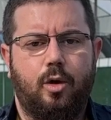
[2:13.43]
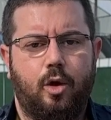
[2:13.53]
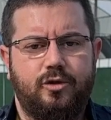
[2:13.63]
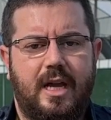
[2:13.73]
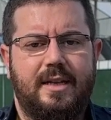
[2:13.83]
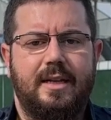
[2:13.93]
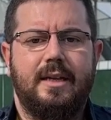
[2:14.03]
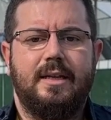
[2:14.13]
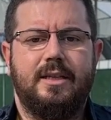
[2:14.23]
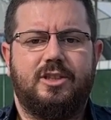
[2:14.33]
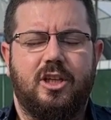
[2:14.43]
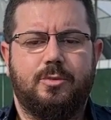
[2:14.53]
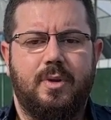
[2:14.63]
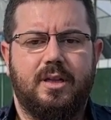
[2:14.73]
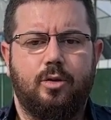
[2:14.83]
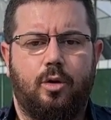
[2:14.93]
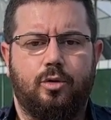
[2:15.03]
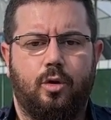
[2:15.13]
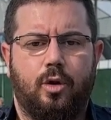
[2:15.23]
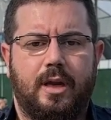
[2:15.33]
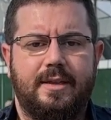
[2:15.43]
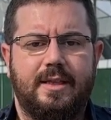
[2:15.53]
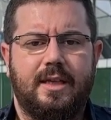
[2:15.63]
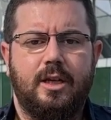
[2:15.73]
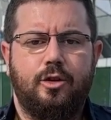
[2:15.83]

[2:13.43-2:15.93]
özel e, çalışmaların olduğunu öğrendik.